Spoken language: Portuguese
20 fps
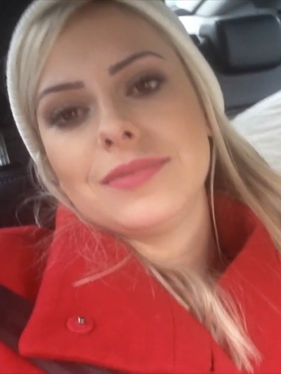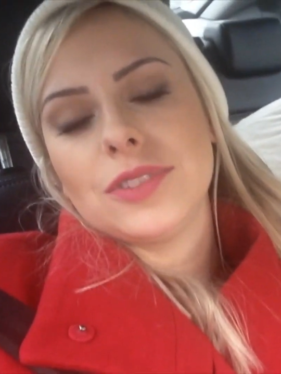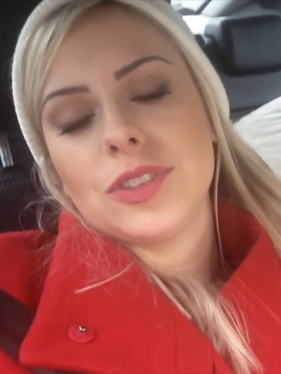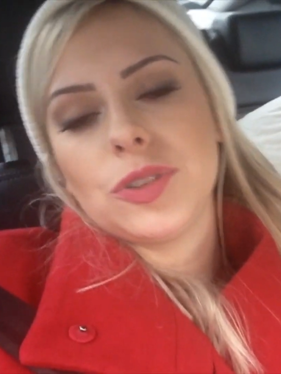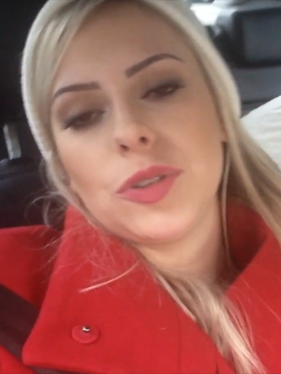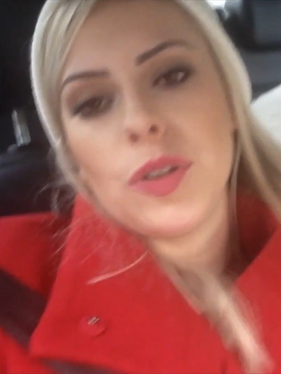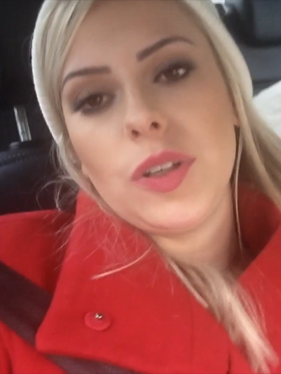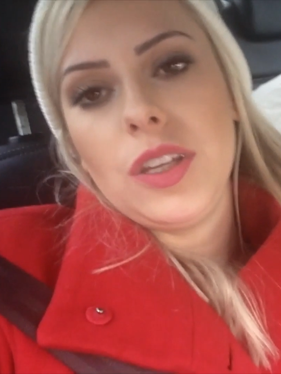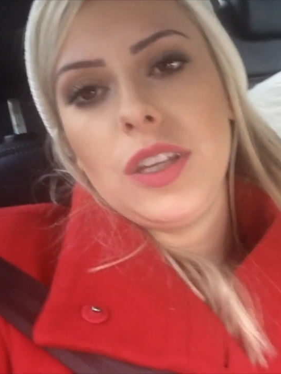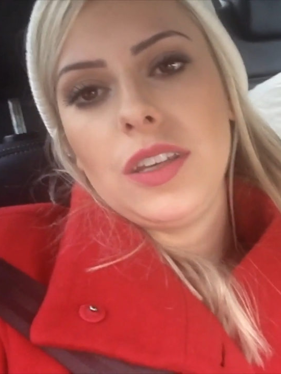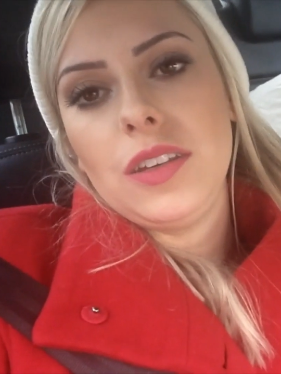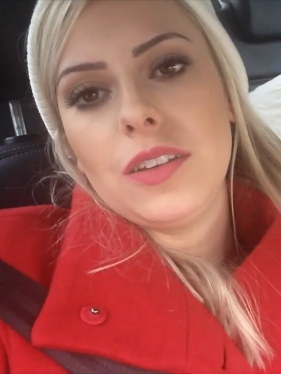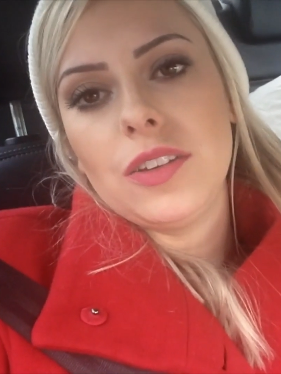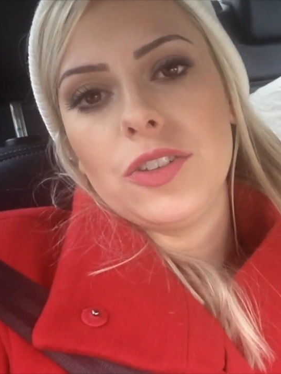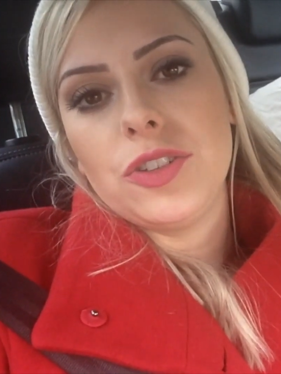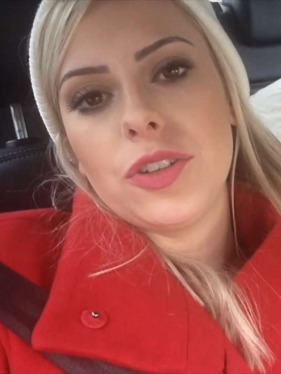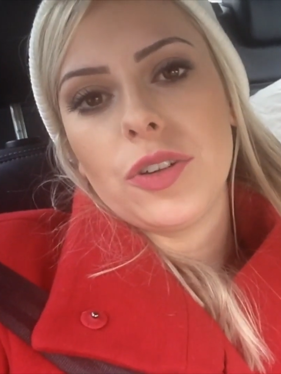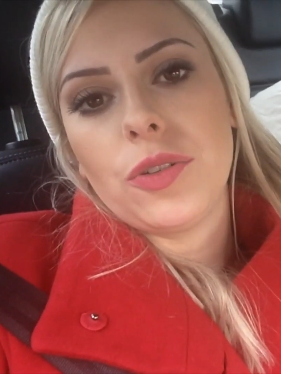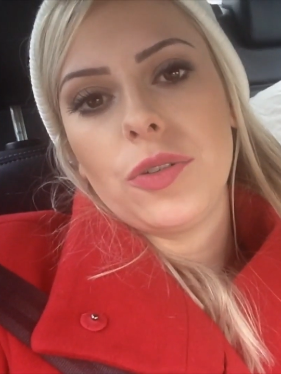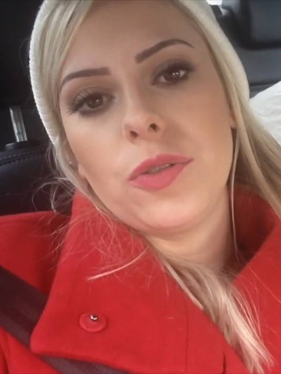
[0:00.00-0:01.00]
Soninho, a
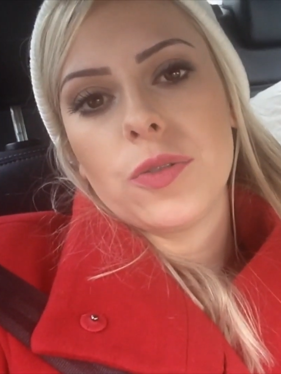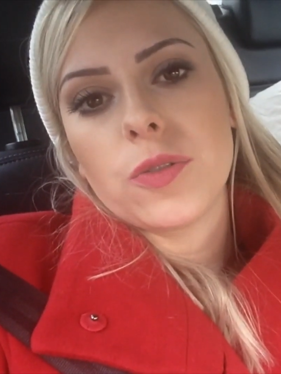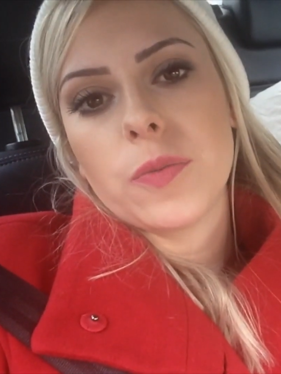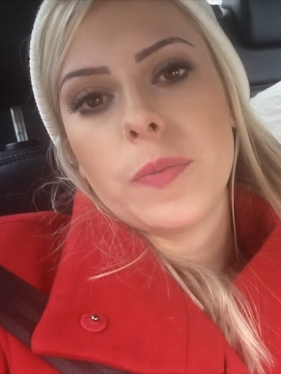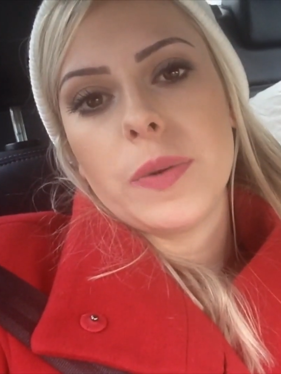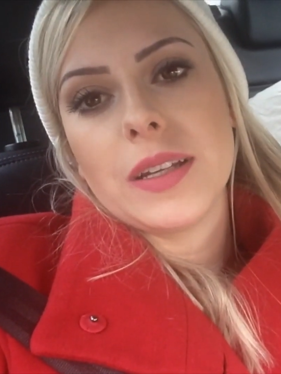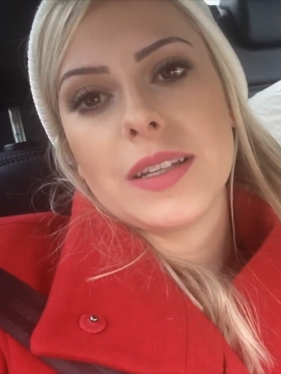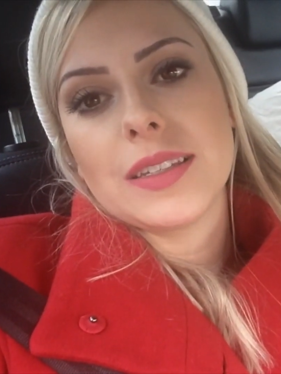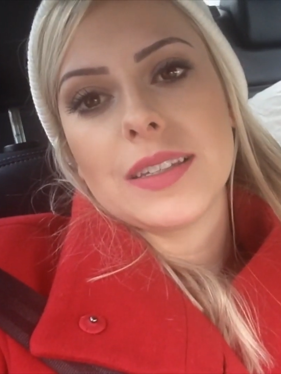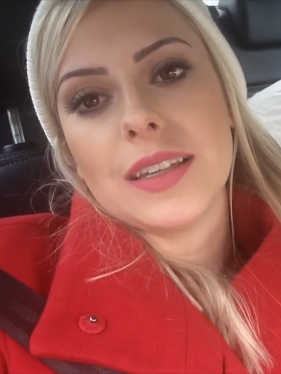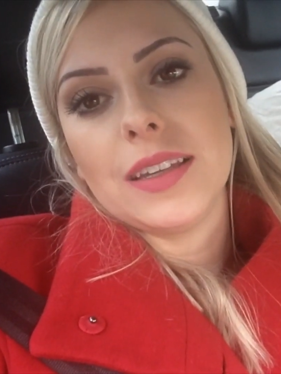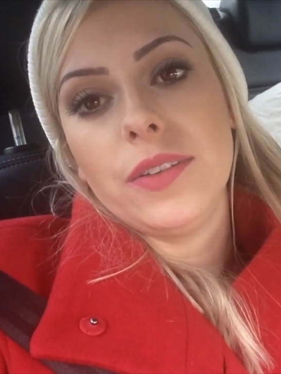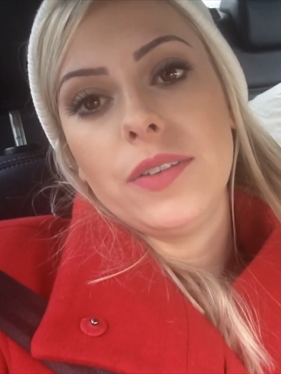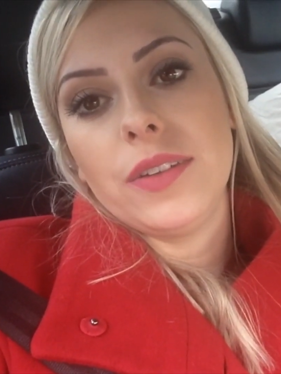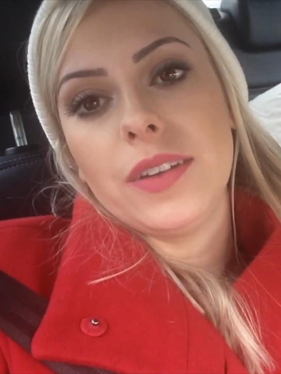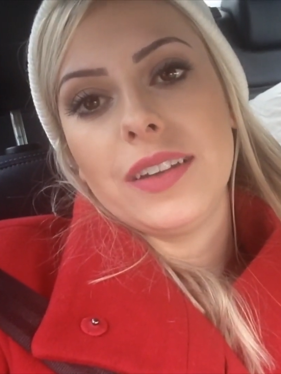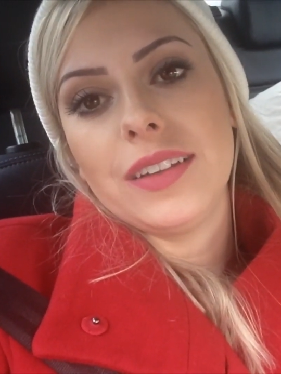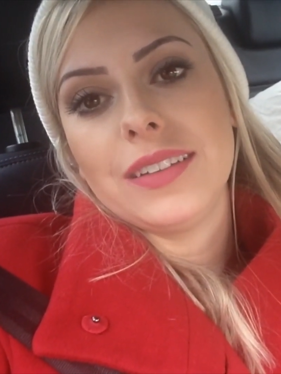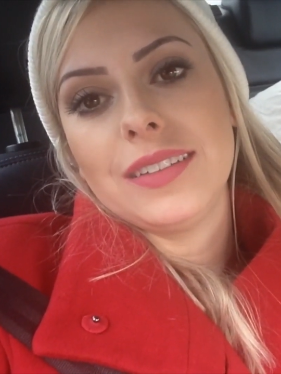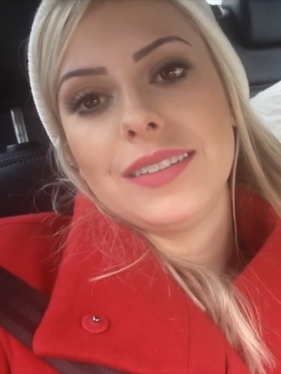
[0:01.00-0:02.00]
gente acordou super
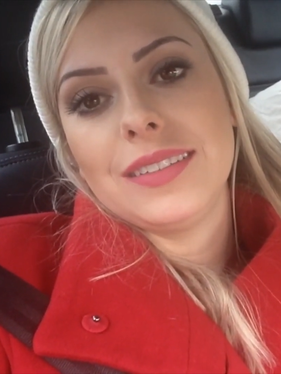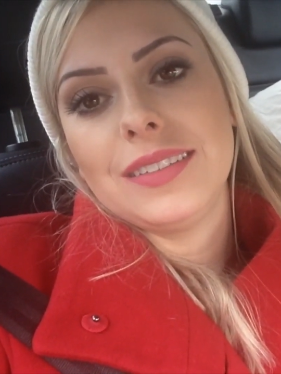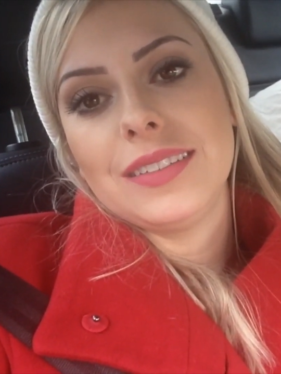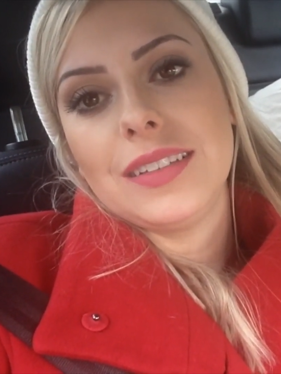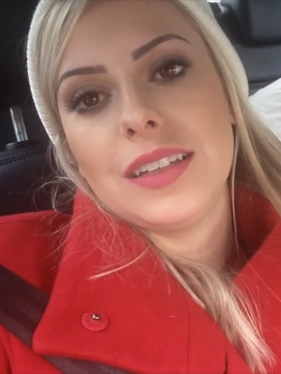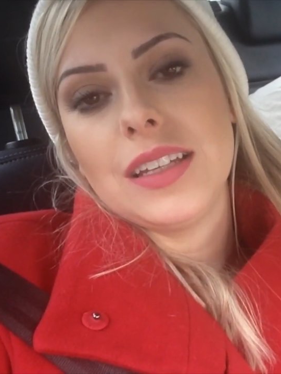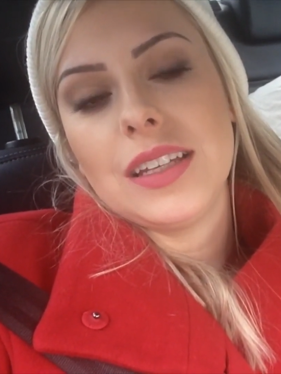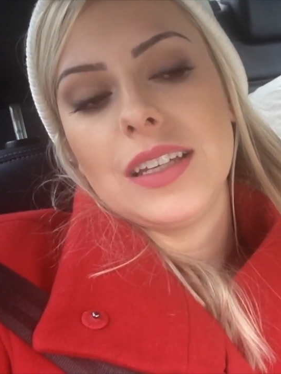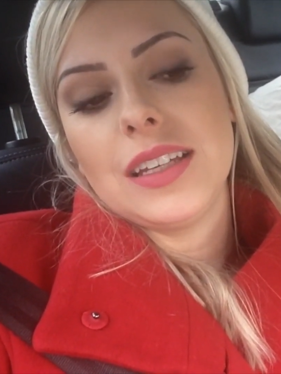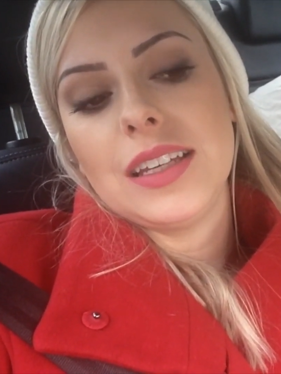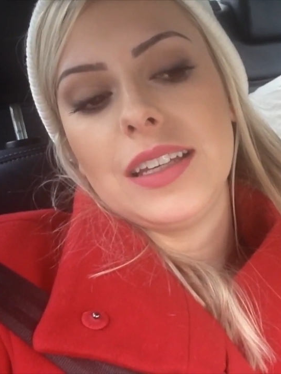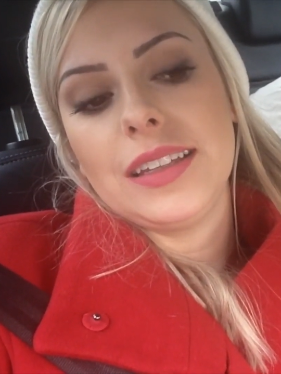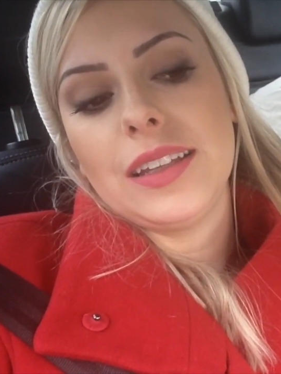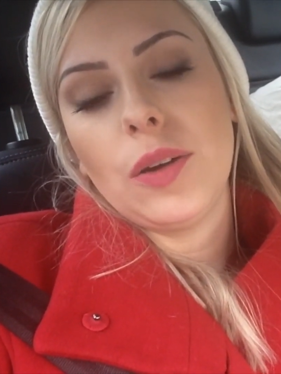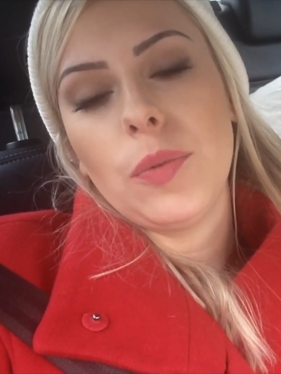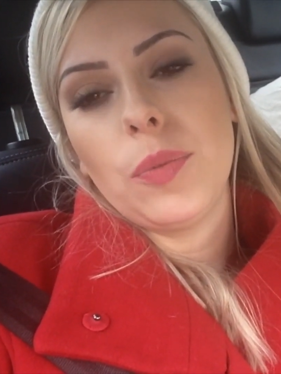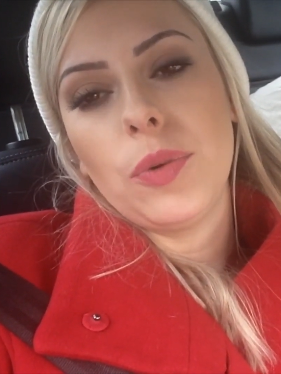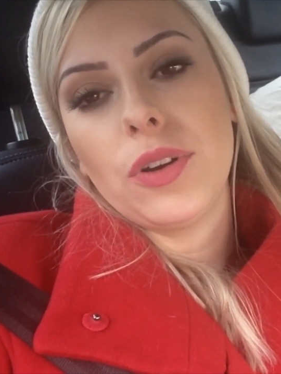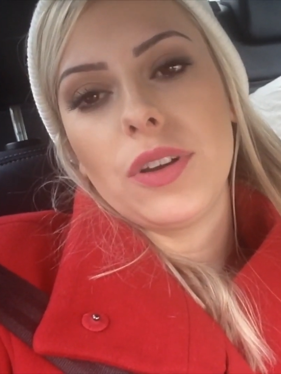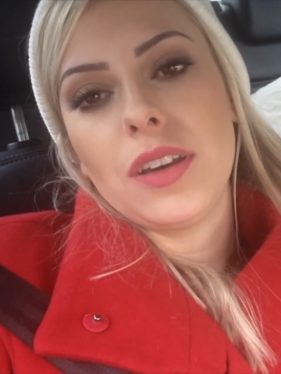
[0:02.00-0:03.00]
cedo, né? E tá
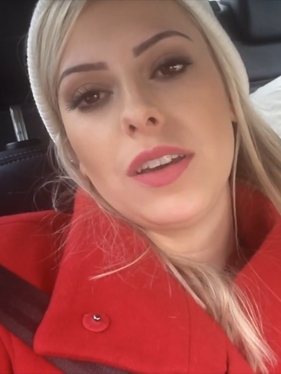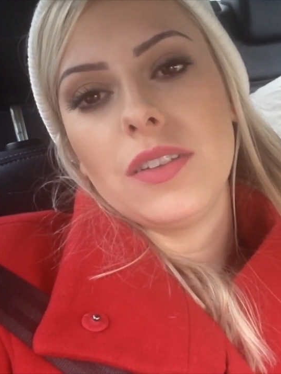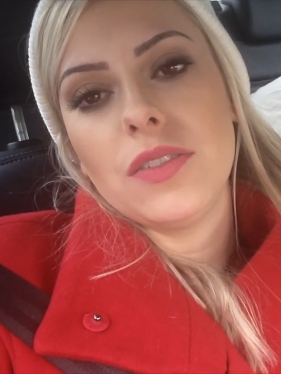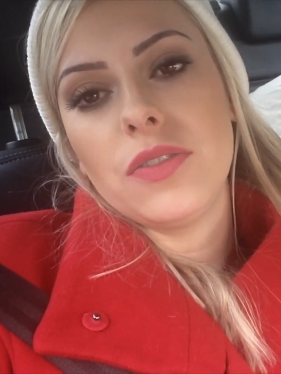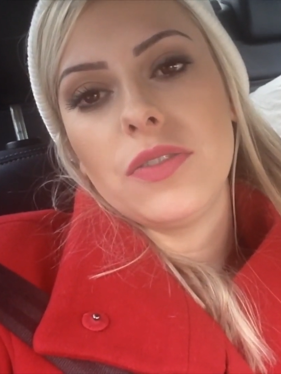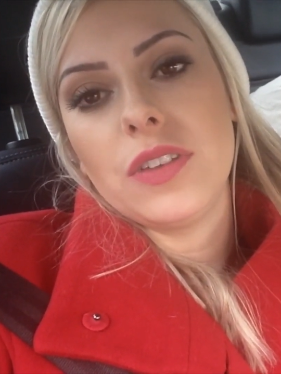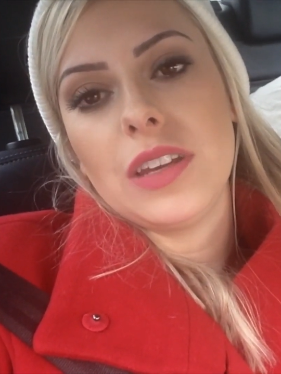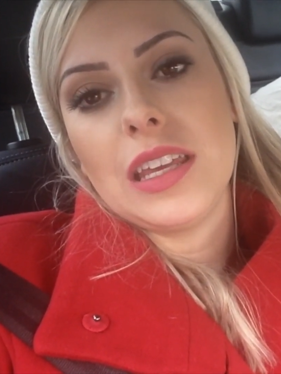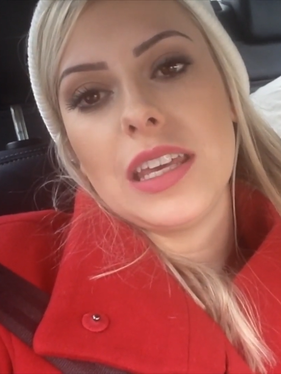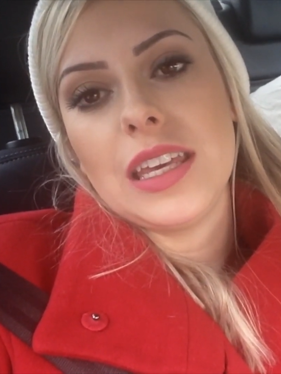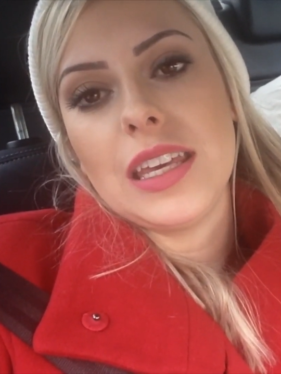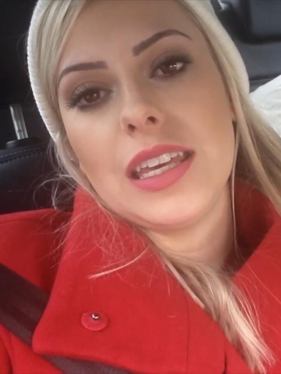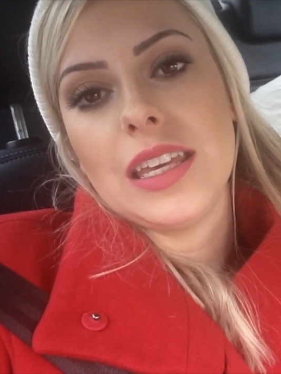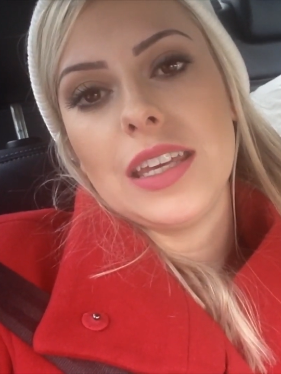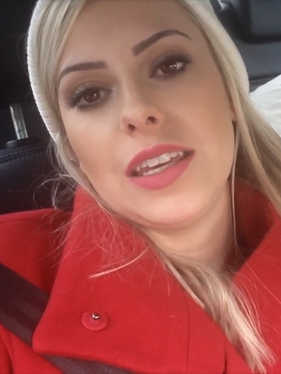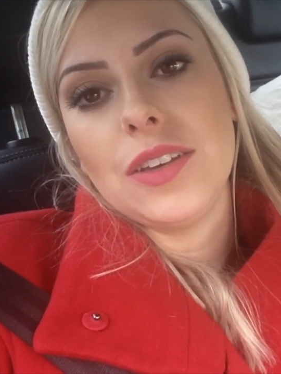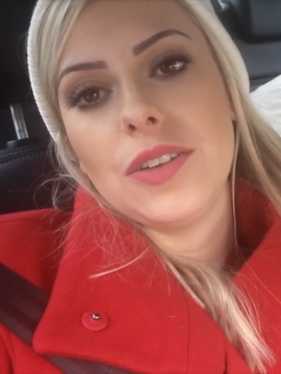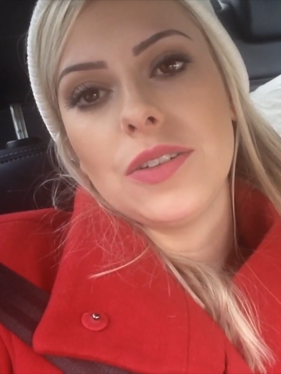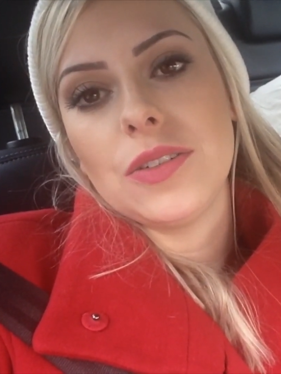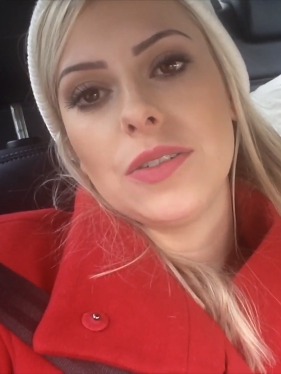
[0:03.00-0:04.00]
um pouquinho
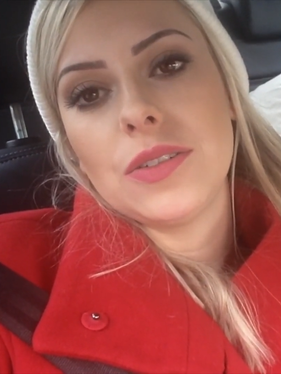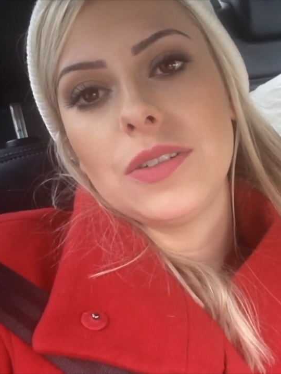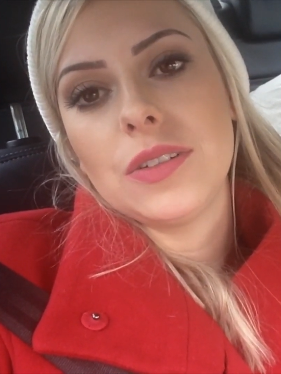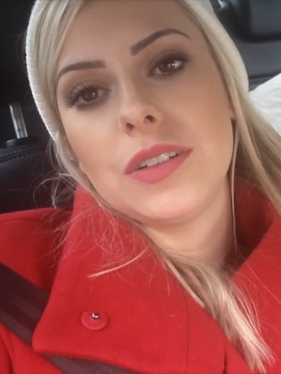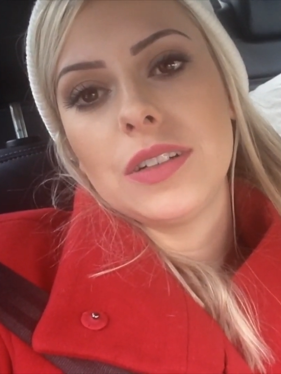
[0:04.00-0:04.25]
frio.